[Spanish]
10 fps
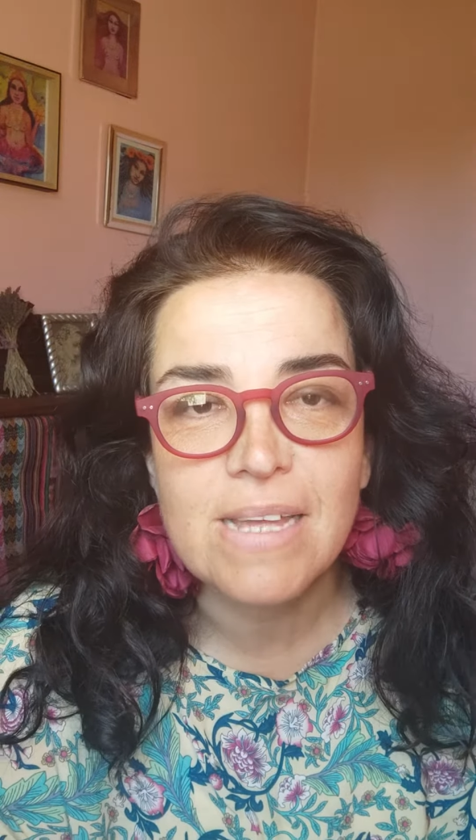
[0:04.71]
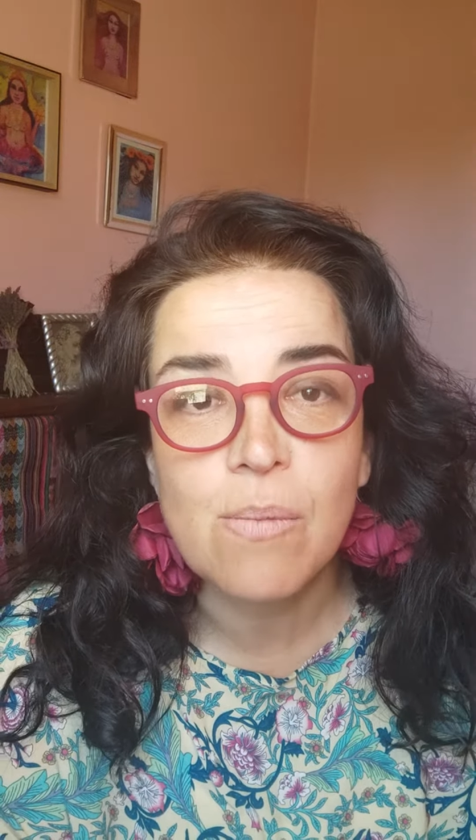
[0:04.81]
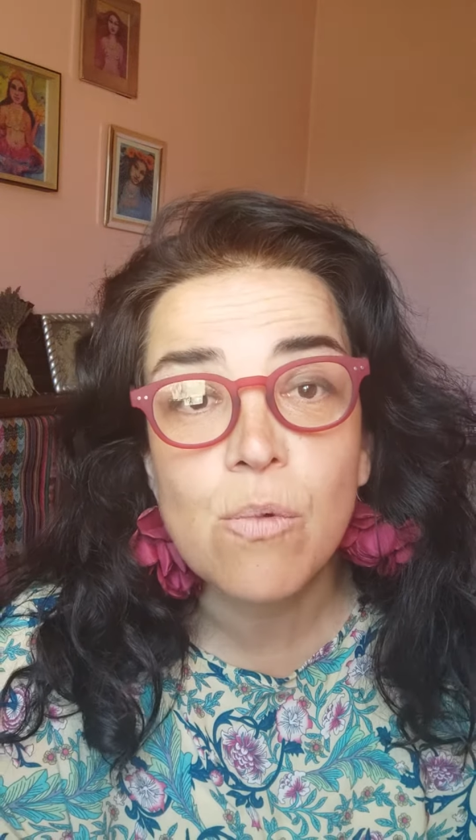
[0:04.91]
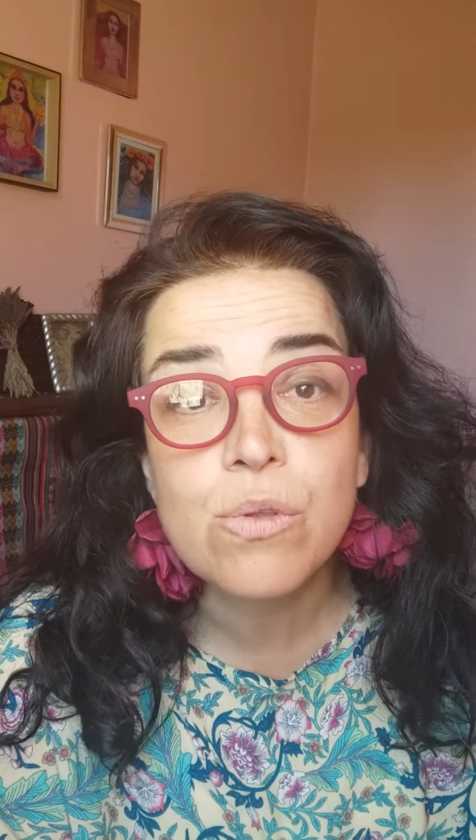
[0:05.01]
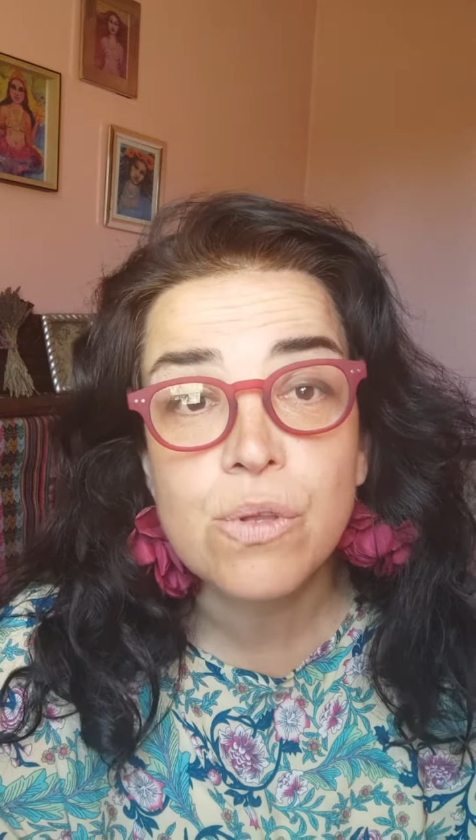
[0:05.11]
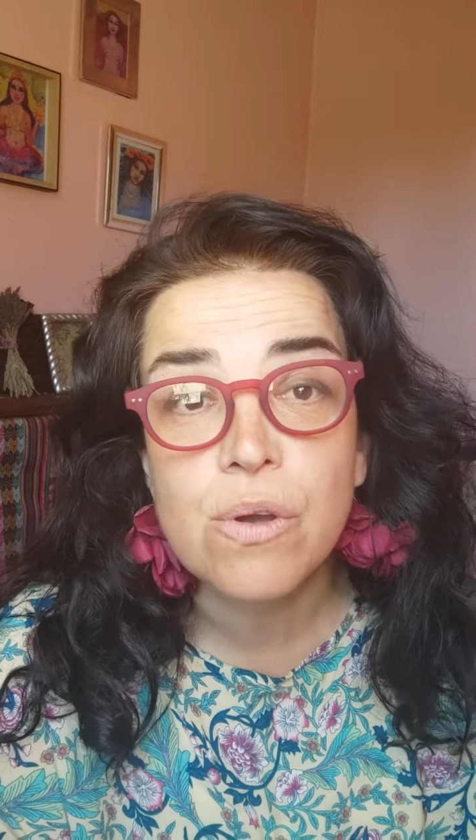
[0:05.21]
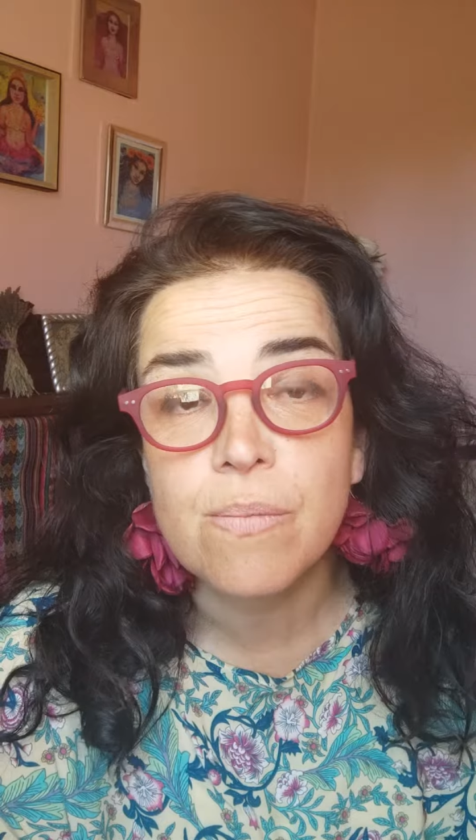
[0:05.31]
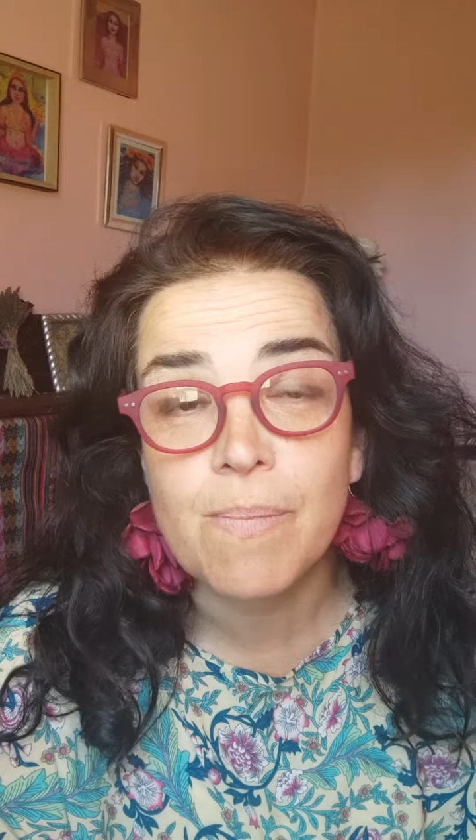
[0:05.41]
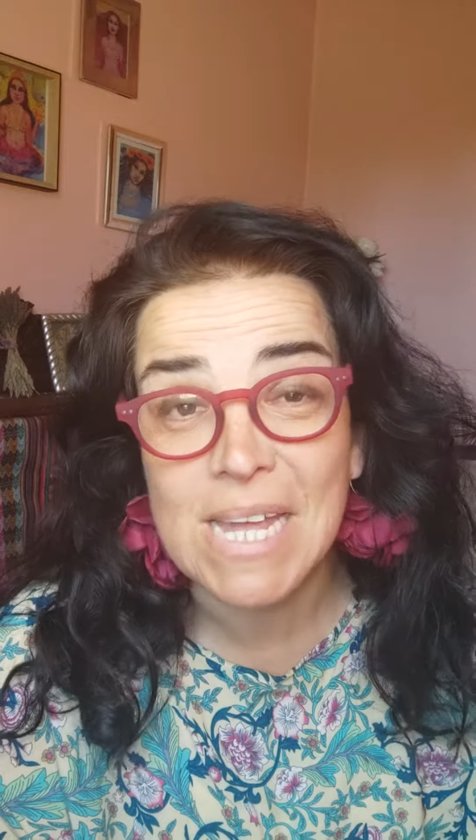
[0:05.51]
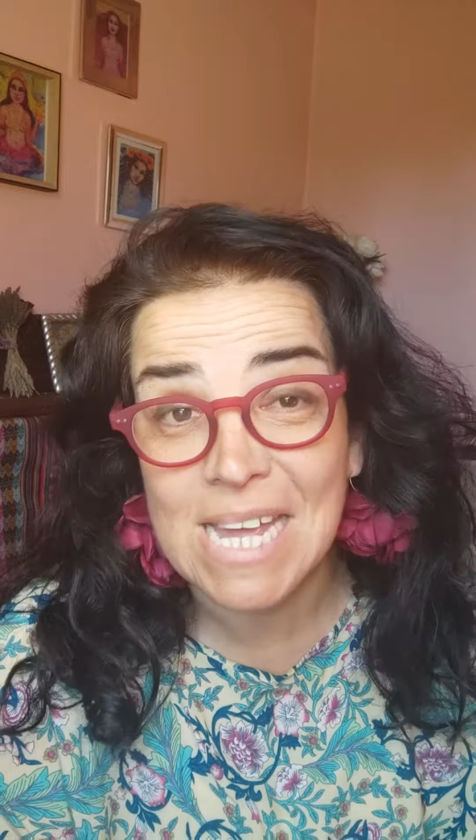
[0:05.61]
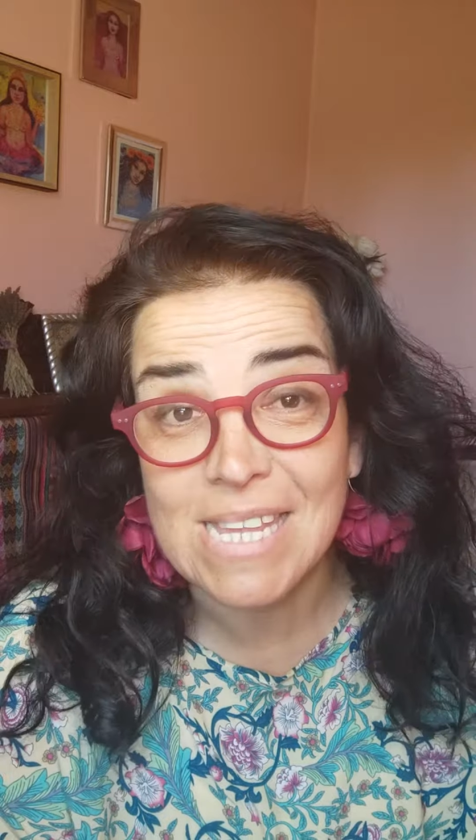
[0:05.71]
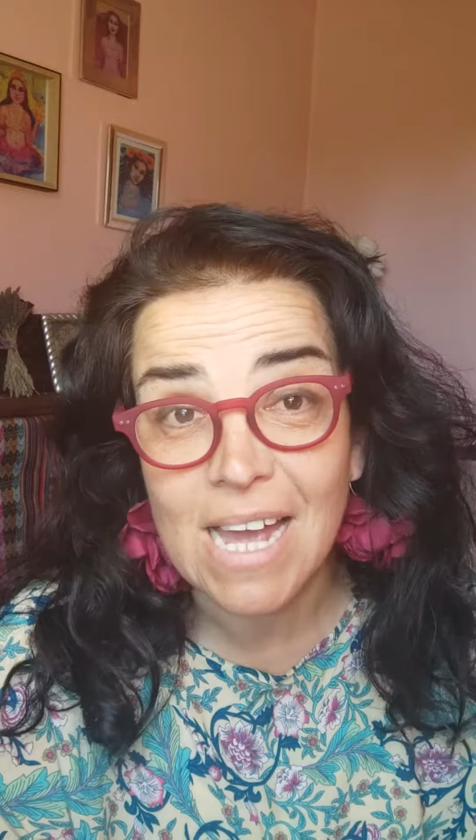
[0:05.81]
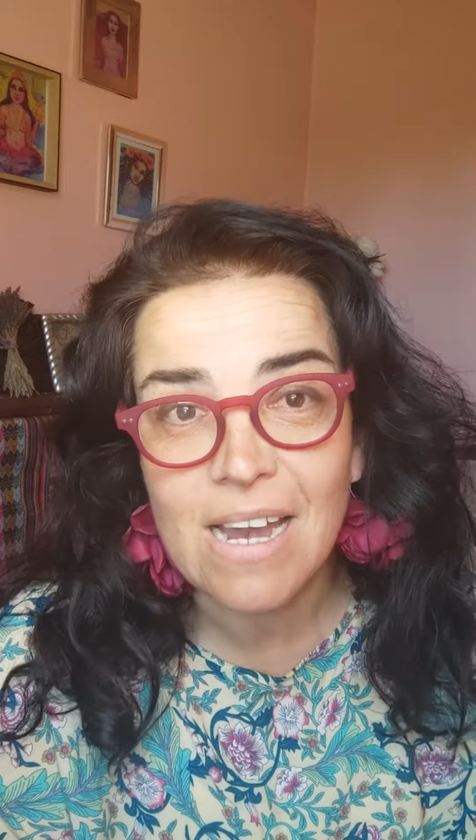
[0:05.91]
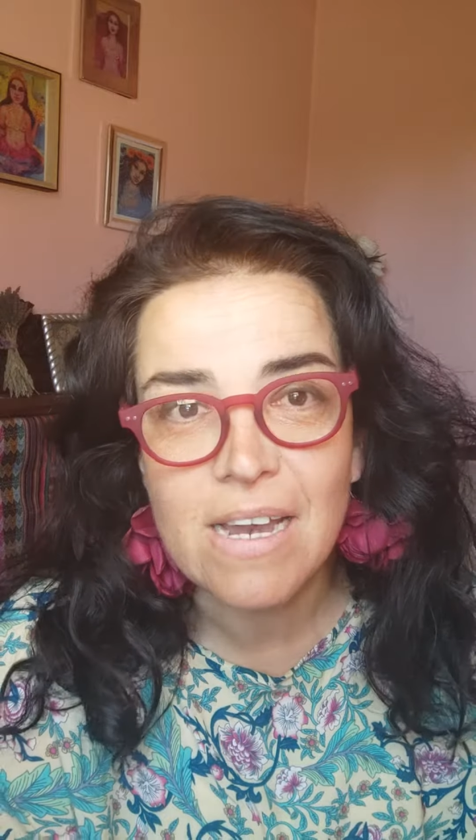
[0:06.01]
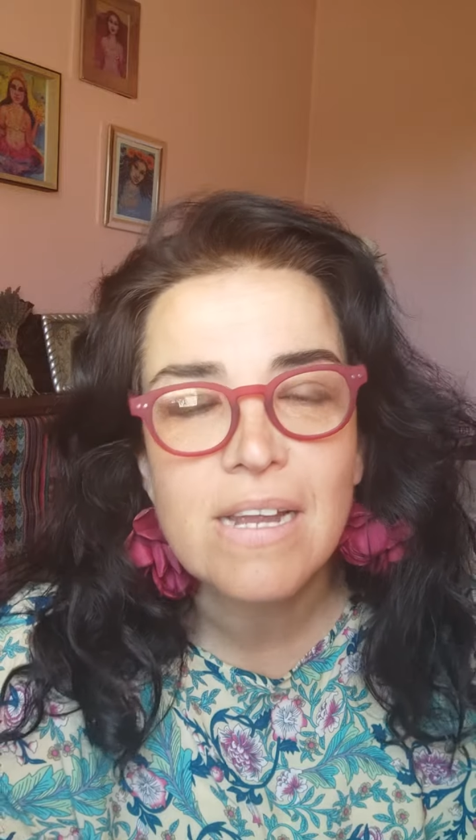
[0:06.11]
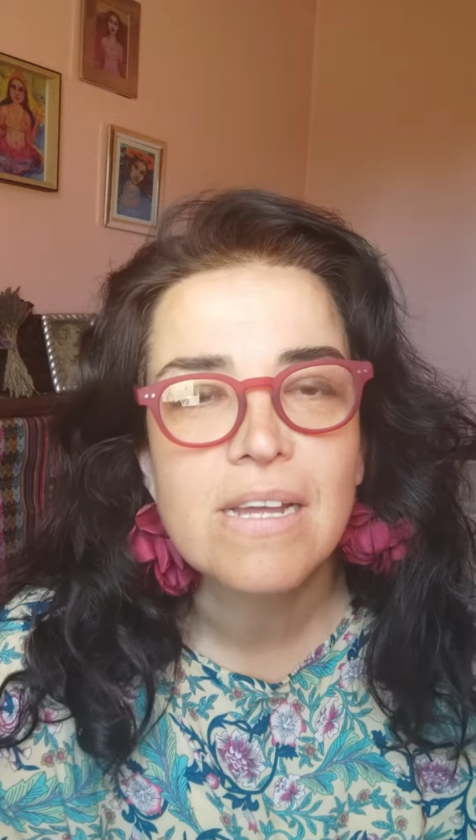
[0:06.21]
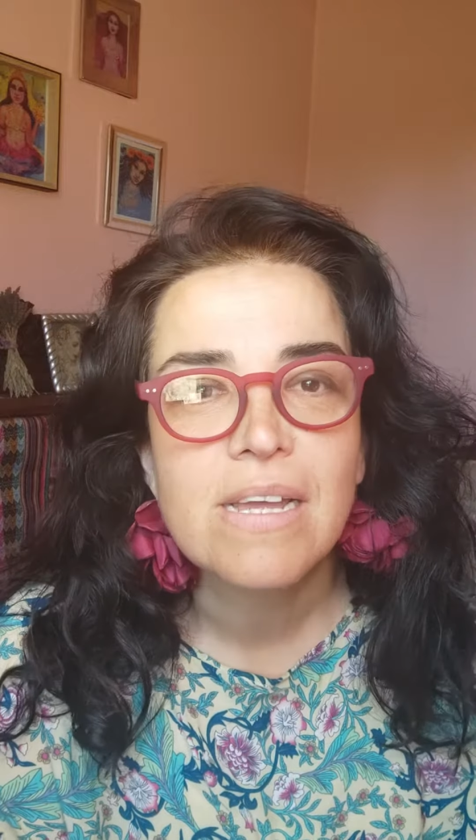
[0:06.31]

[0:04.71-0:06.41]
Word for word: del mundo vegetal.